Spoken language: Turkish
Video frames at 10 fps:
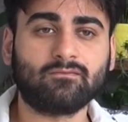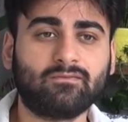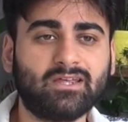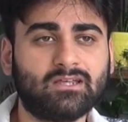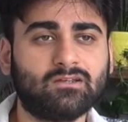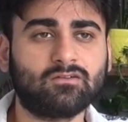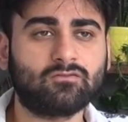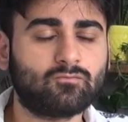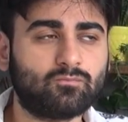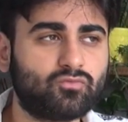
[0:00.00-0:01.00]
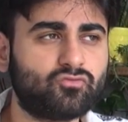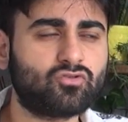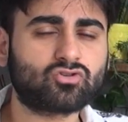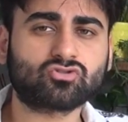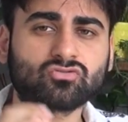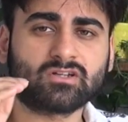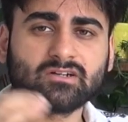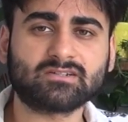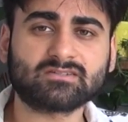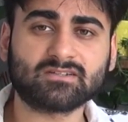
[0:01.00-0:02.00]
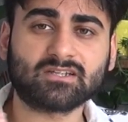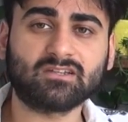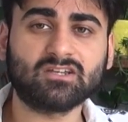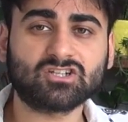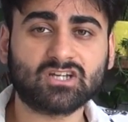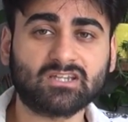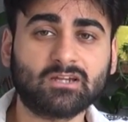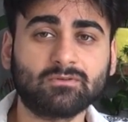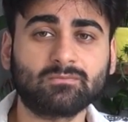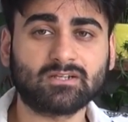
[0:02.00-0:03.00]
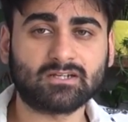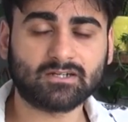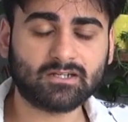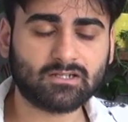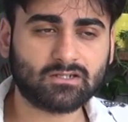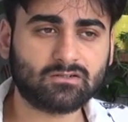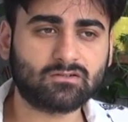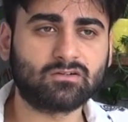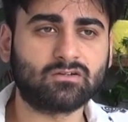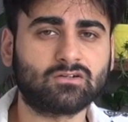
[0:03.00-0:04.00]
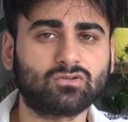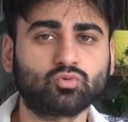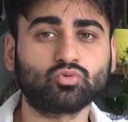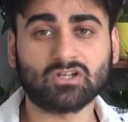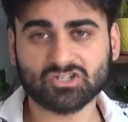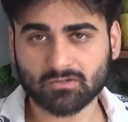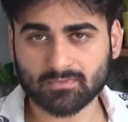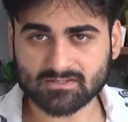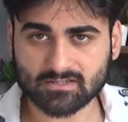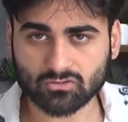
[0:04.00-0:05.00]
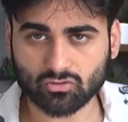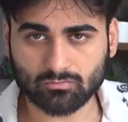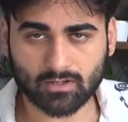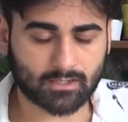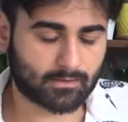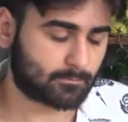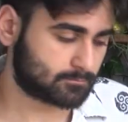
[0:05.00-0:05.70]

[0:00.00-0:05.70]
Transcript: Ve bu fonksiyonlar arasındaki değişkenler birbirlerine e, ulaşamazlar normalde.